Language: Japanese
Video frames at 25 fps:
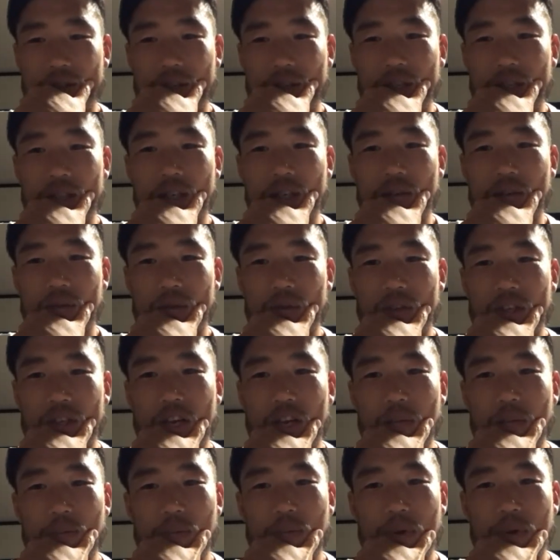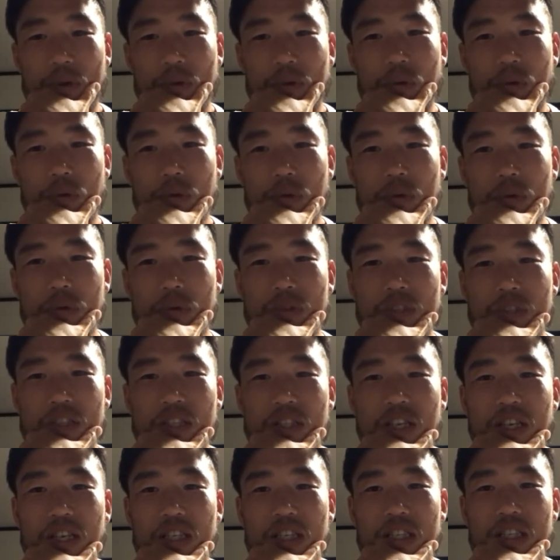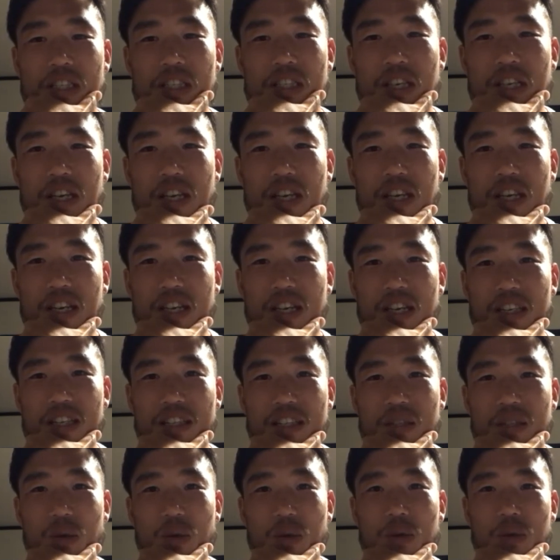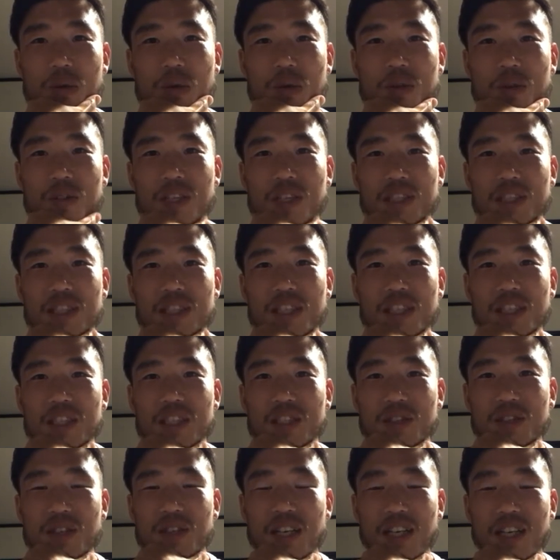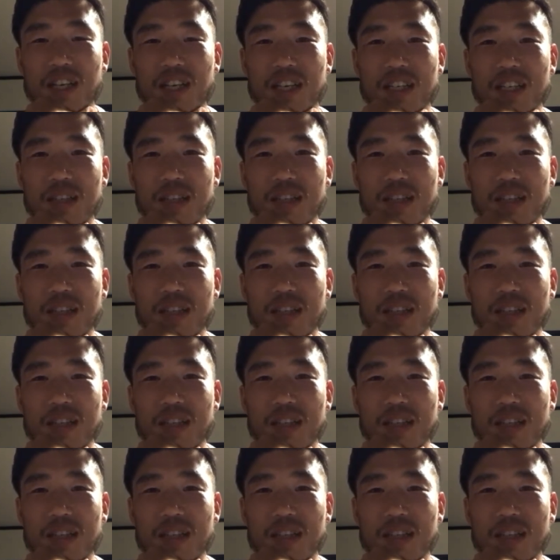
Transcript: なんだろうね。やっぱゴールに対して貪欲な選手は、